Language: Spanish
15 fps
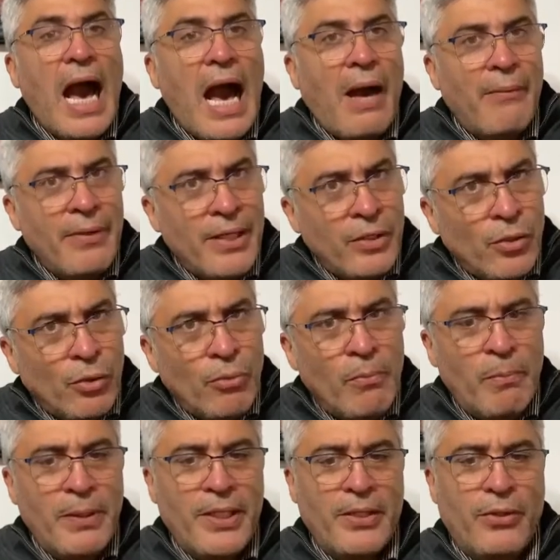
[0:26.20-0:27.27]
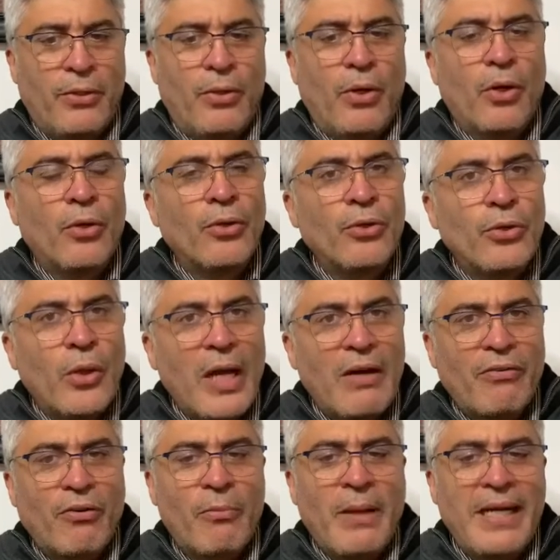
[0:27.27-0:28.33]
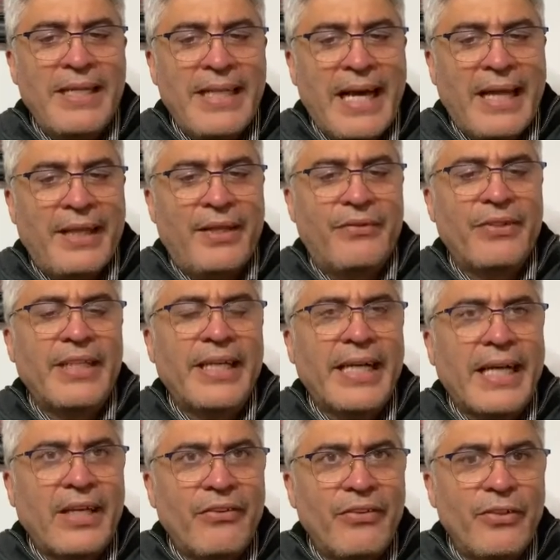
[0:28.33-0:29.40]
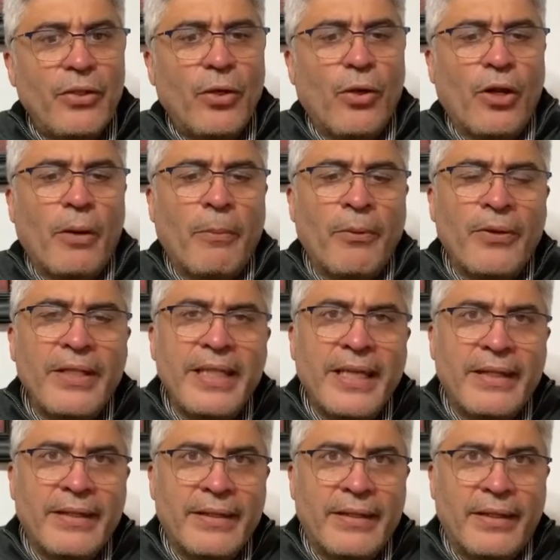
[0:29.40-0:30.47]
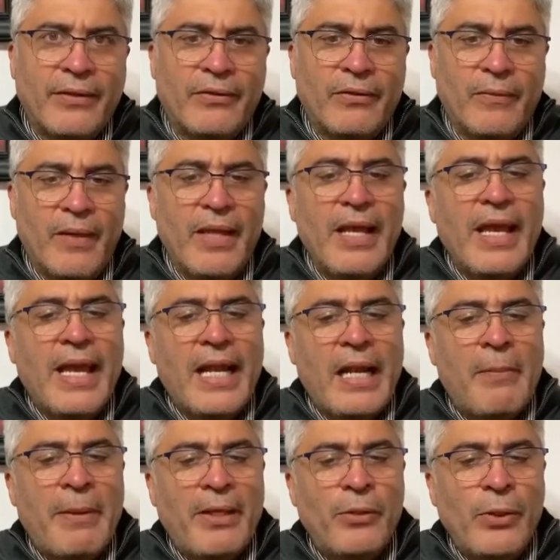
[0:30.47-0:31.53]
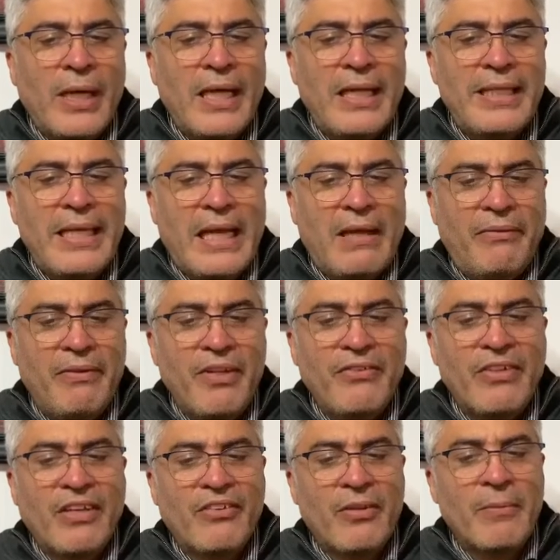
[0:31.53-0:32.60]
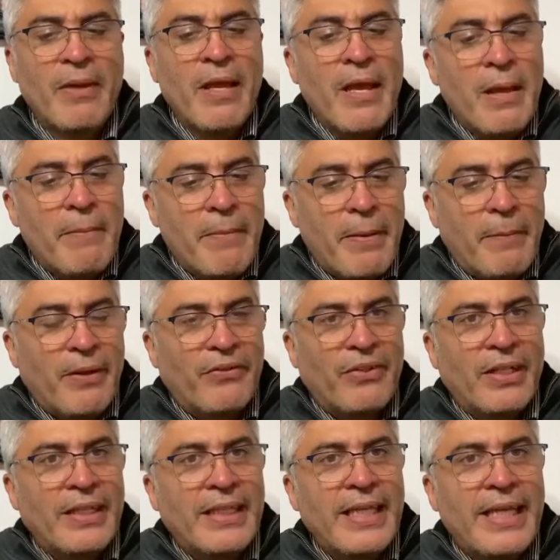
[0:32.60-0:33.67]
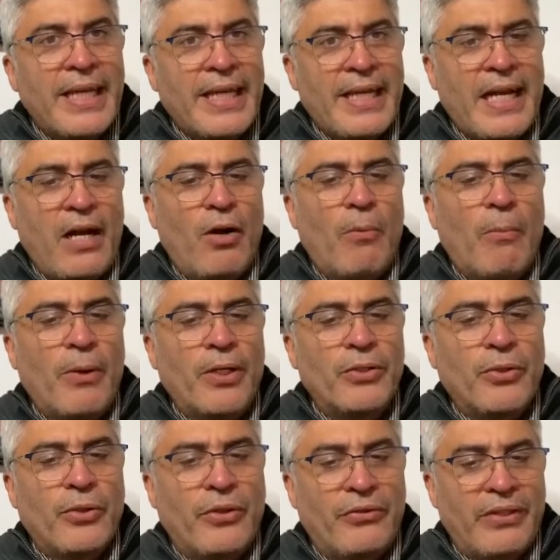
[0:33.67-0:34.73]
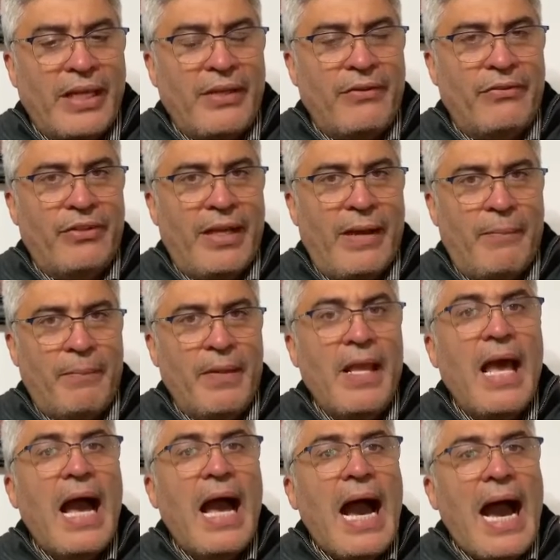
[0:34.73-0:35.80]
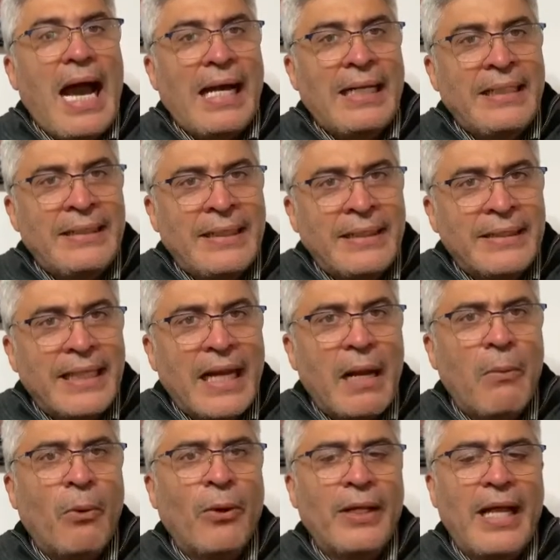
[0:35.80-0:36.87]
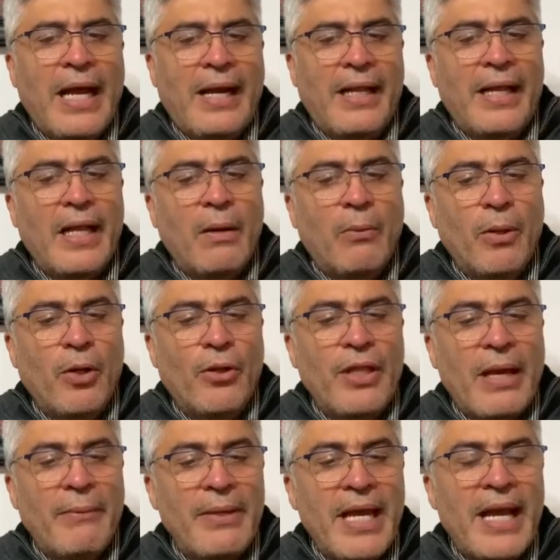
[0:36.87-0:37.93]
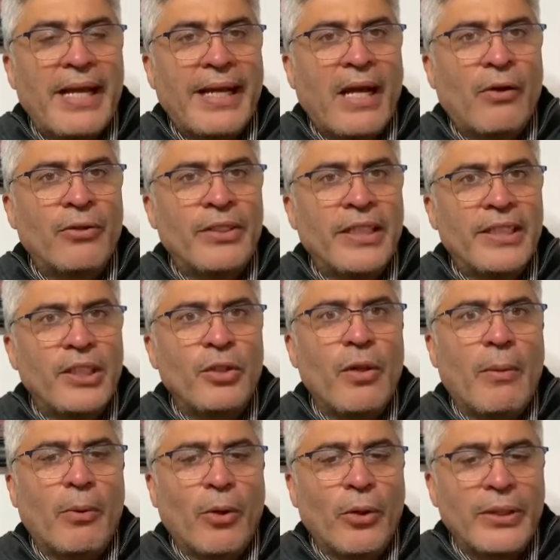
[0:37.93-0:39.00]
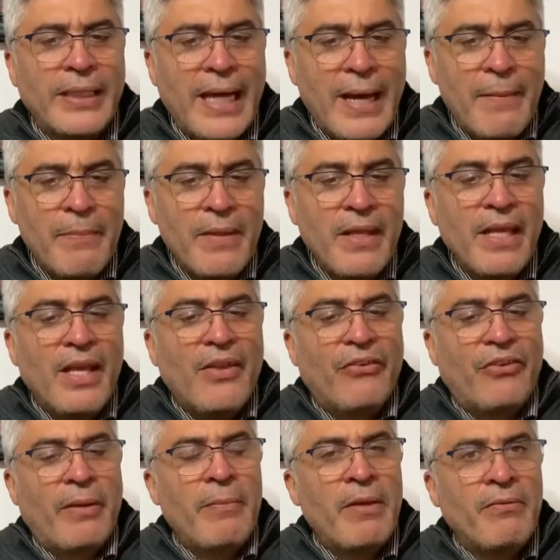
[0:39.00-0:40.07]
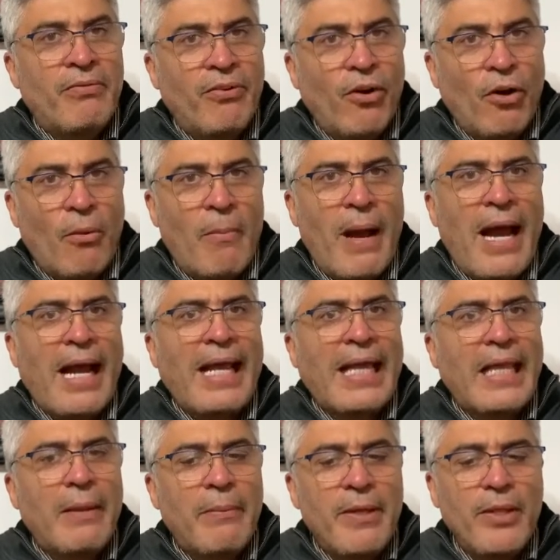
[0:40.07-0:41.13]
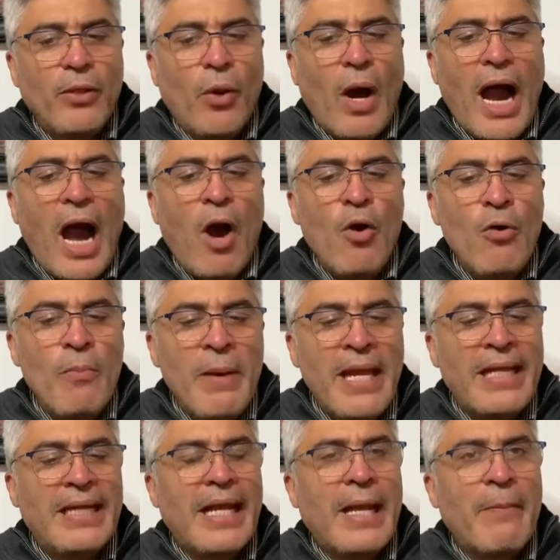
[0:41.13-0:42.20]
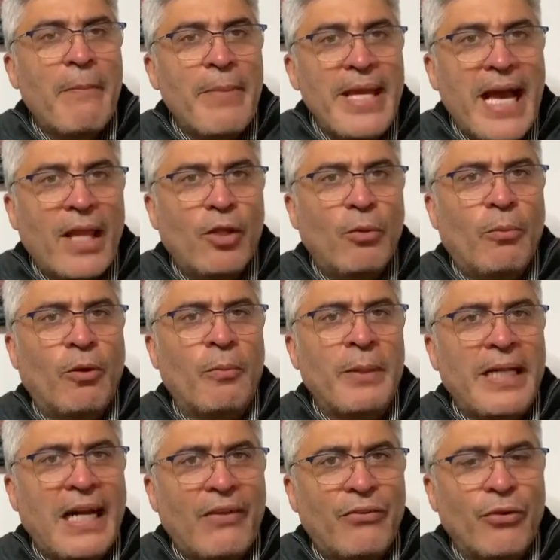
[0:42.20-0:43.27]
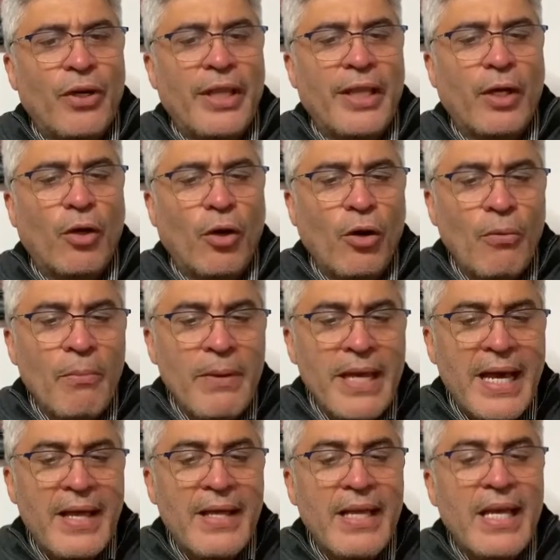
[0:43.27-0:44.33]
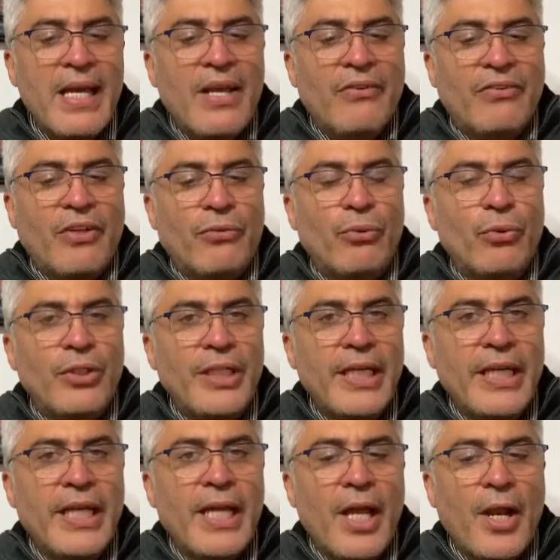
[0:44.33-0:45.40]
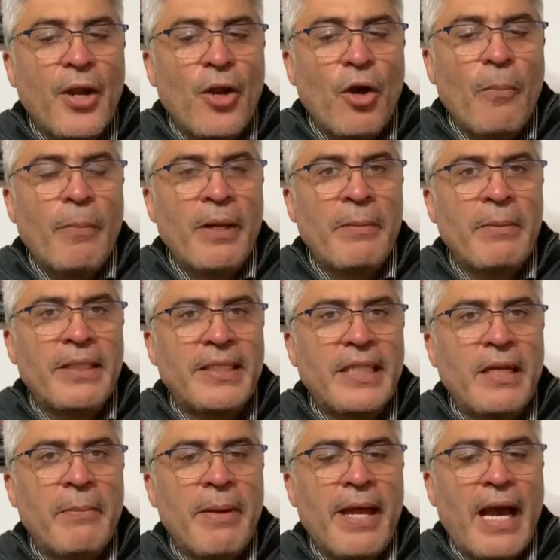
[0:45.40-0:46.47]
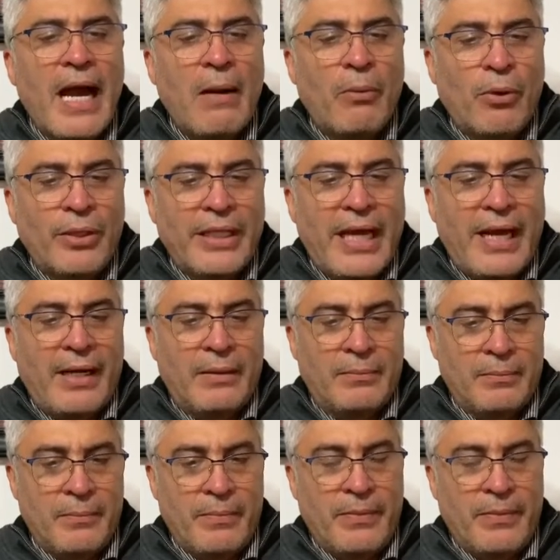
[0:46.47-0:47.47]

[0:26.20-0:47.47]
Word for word: Habiendo cumplido con todas las formalidades y requisitos correspondientes en la madrugada del día de la fecha me presenté en el aeropuerto de Ceiza. Al intentar abordar el vuelo de Avianca con destino a Bogotá, se me informa que debido a un mail enviado por Migraciones de Colombia, se sugiere no permitirme abordar.